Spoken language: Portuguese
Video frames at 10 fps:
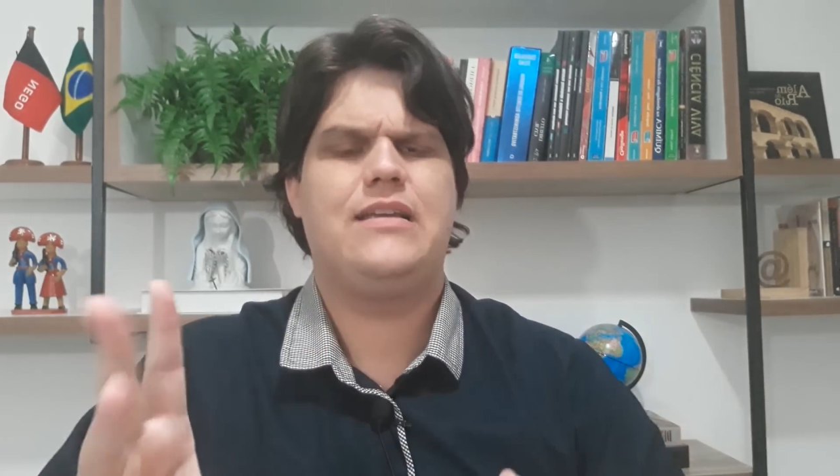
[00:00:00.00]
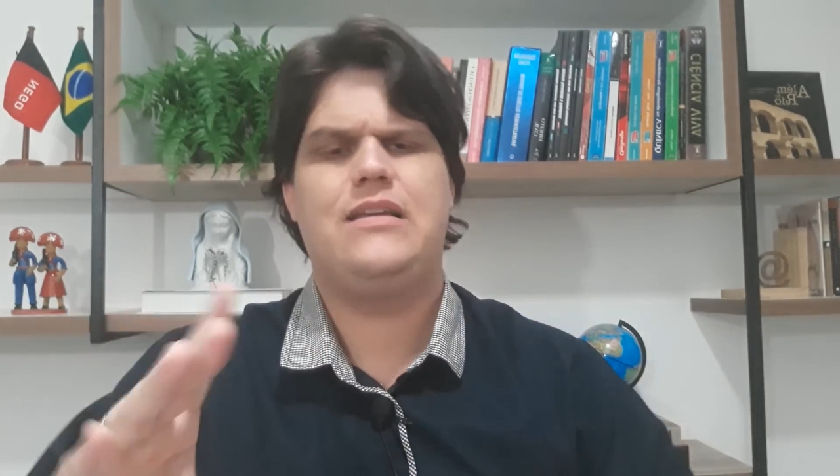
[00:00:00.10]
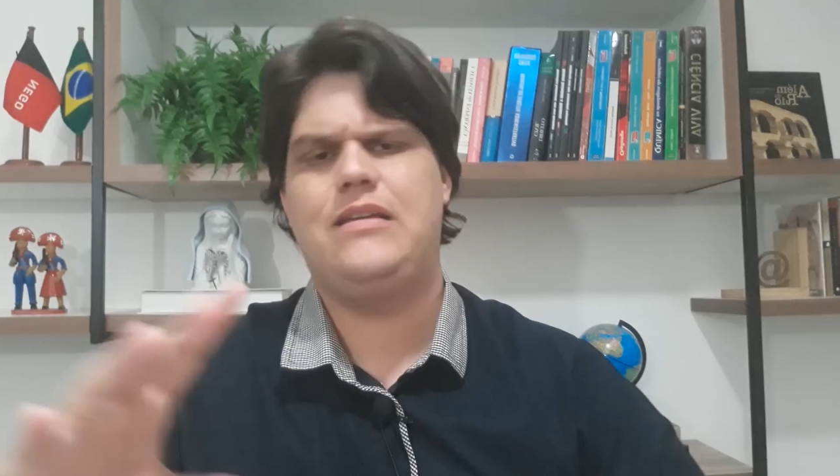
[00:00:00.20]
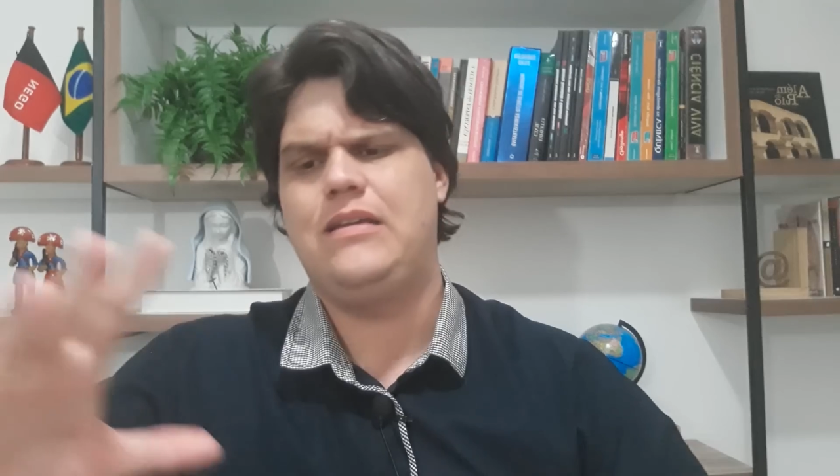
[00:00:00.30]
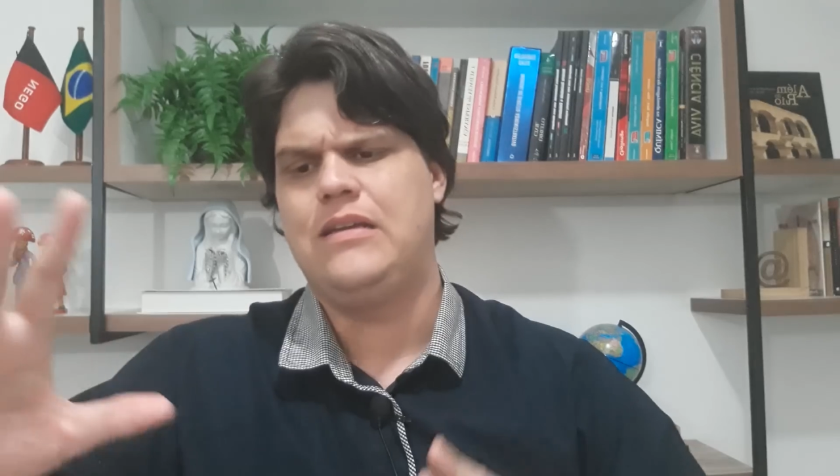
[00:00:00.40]

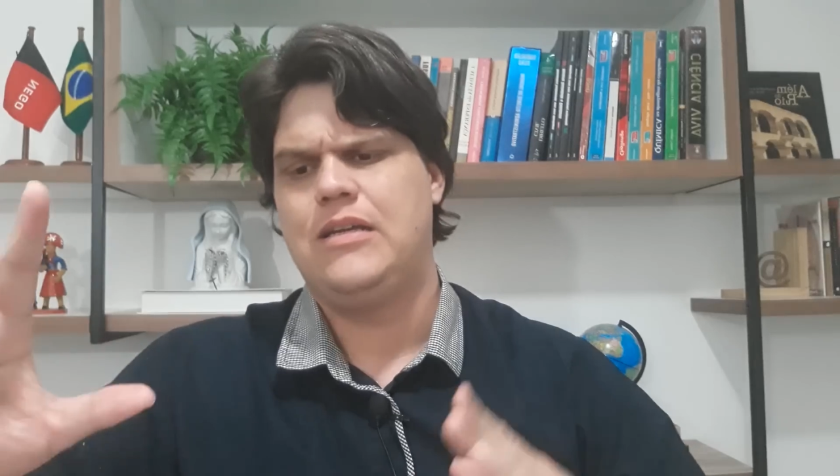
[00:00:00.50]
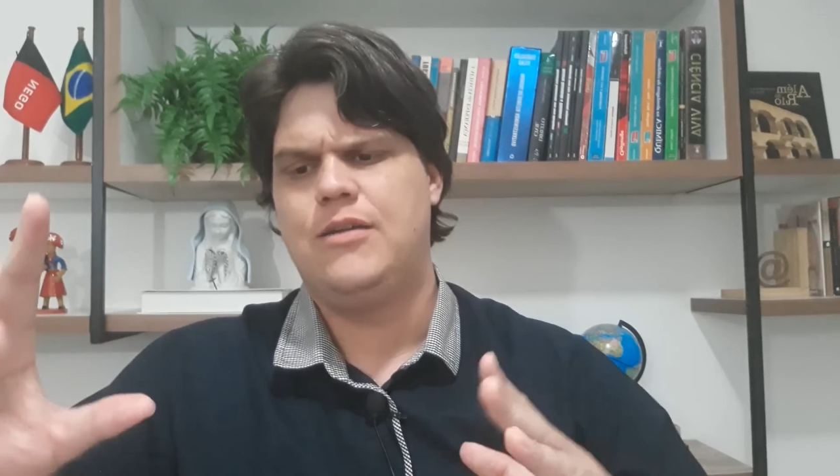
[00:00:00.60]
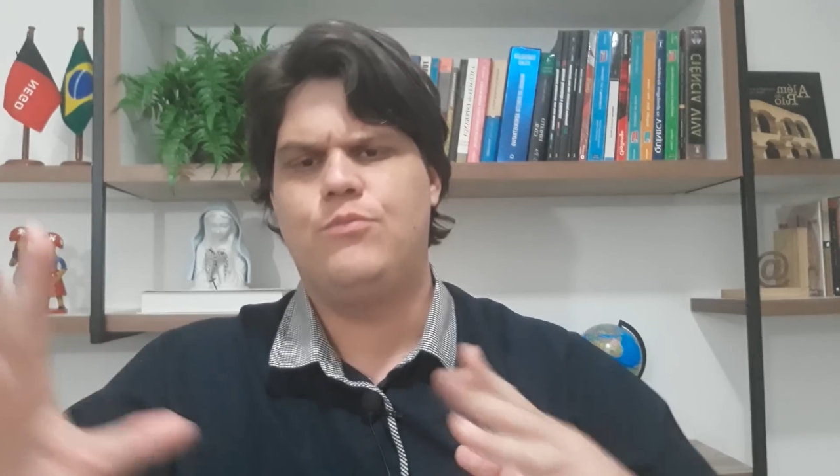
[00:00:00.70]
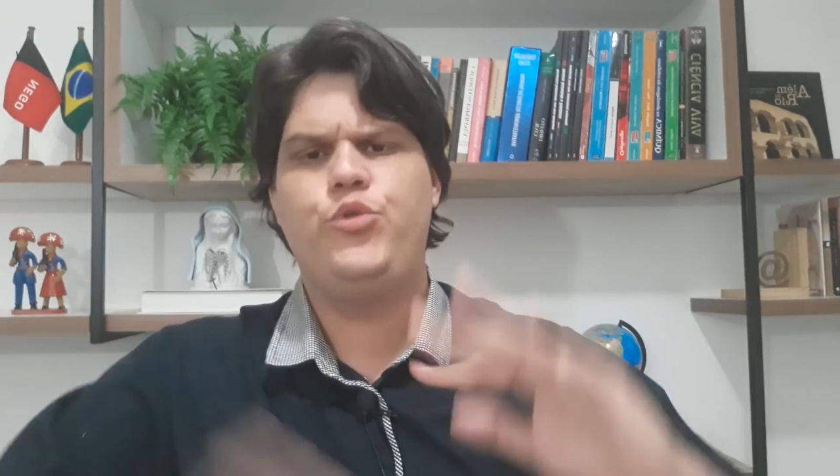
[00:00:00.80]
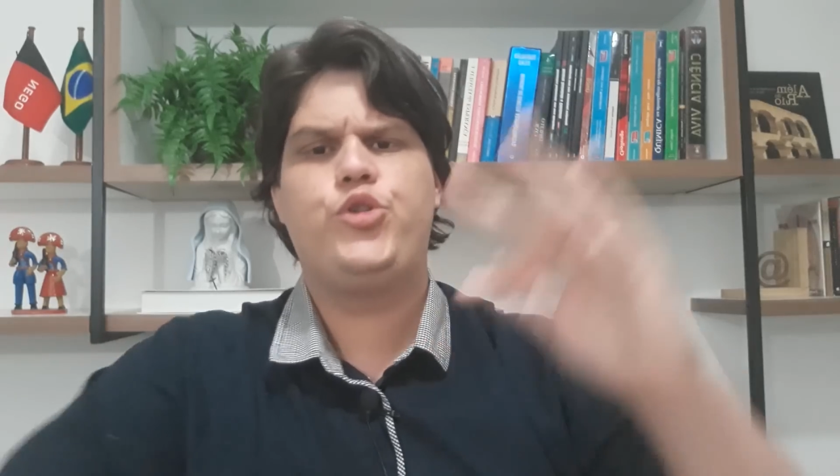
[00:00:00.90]
que
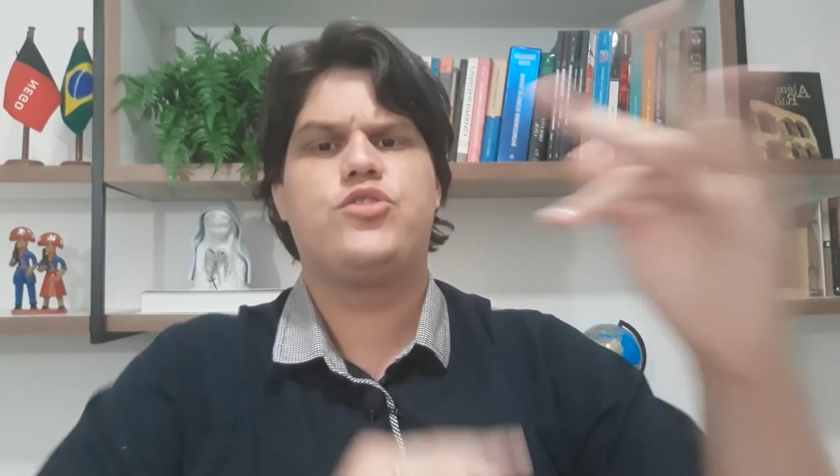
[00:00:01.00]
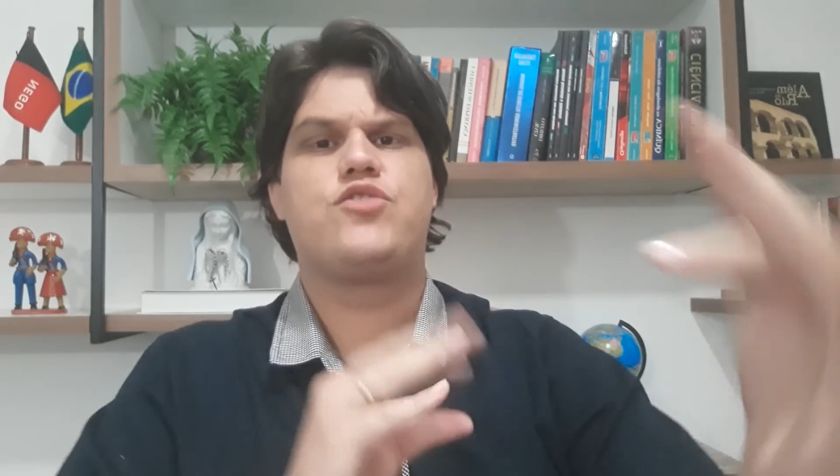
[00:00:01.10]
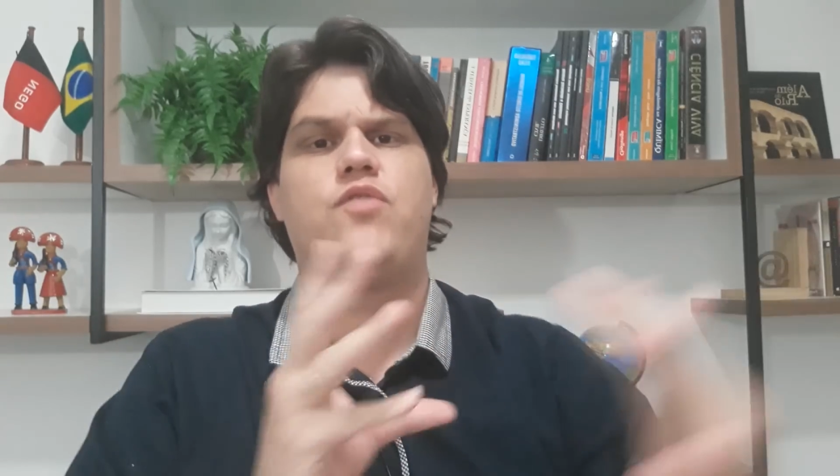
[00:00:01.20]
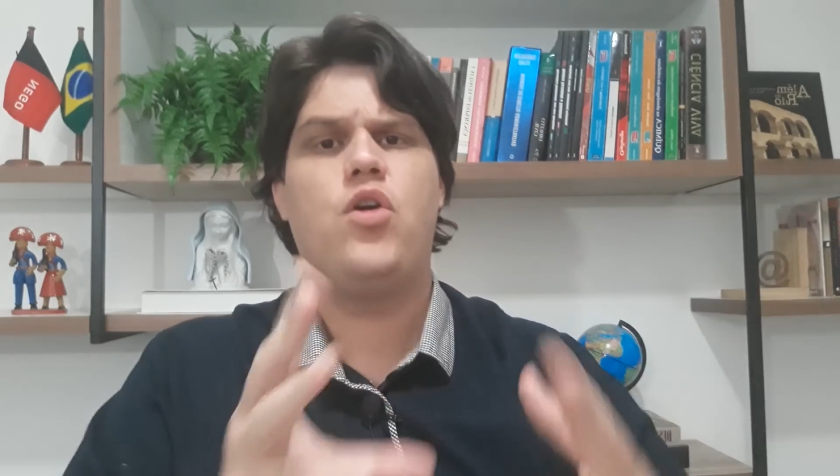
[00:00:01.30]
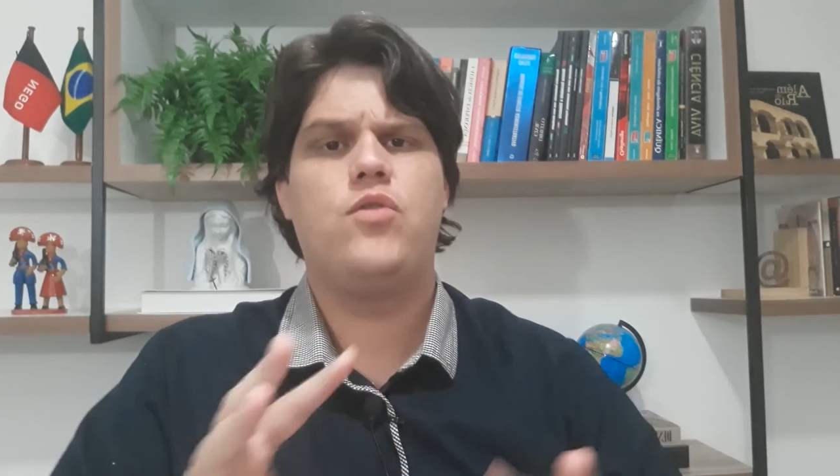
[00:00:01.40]
muitos
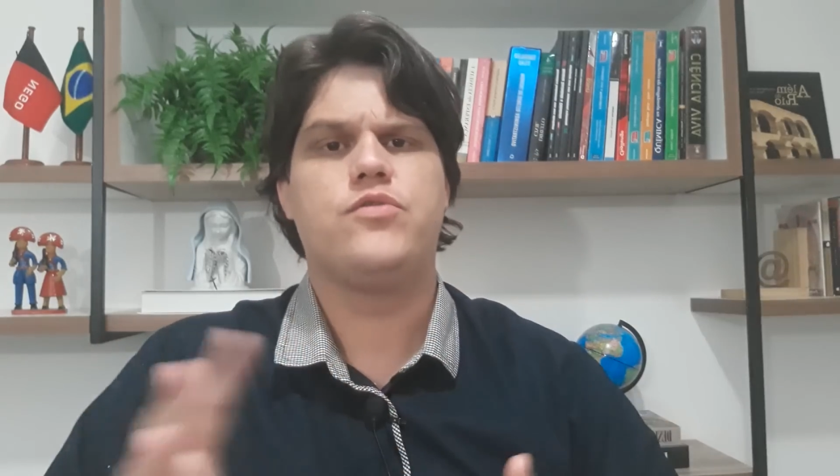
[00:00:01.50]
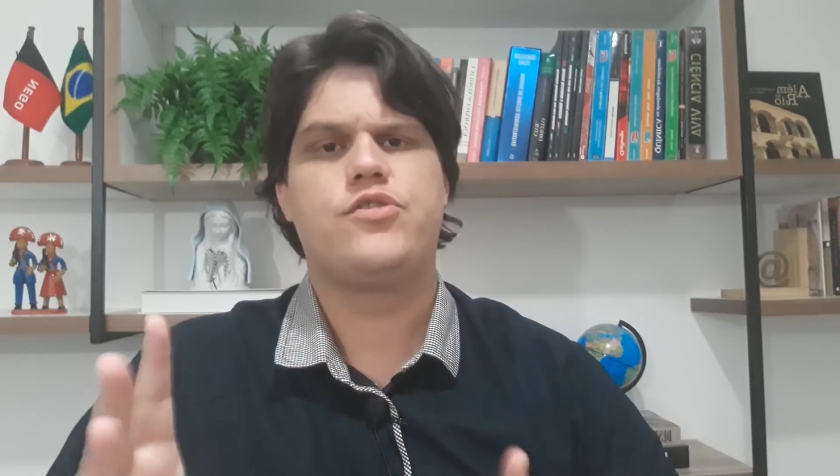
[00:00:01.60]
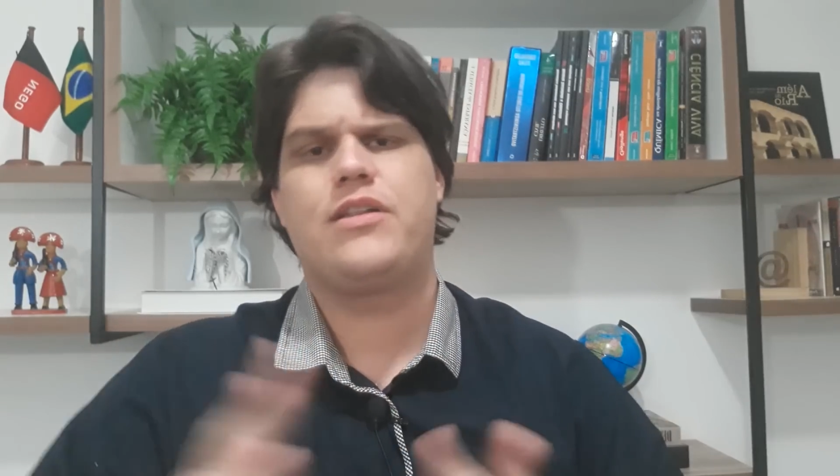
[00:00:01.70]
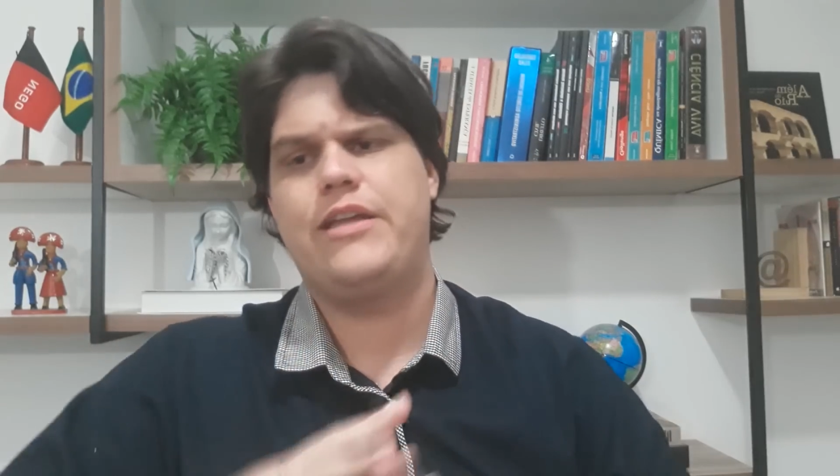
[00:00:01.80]
voos só